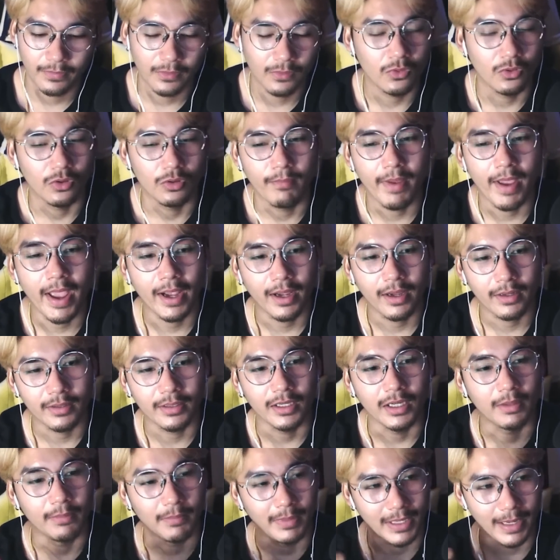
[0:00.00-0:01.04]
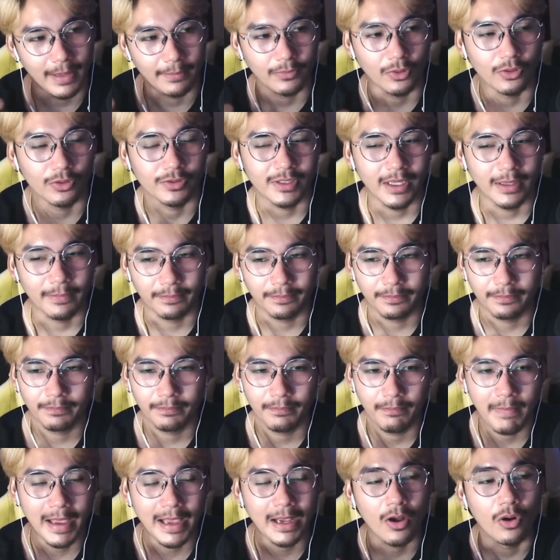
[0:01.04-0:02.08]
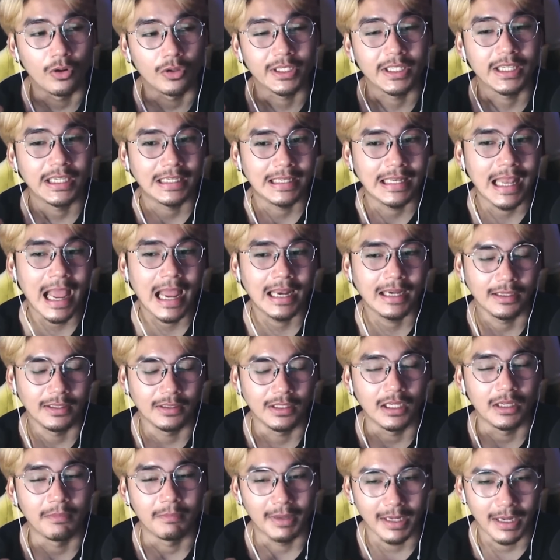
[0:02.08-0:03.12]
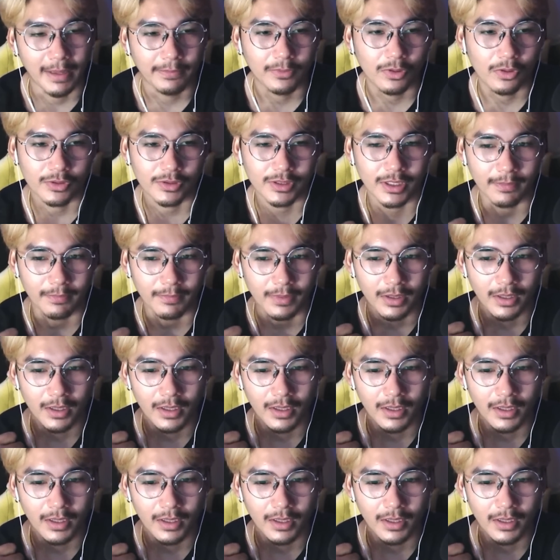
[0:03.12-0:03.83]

คุณแม่ก็เดินมารับโทรศัพท์แม่ของทีน่าเนี่ยเดินมารับโทรศัพท์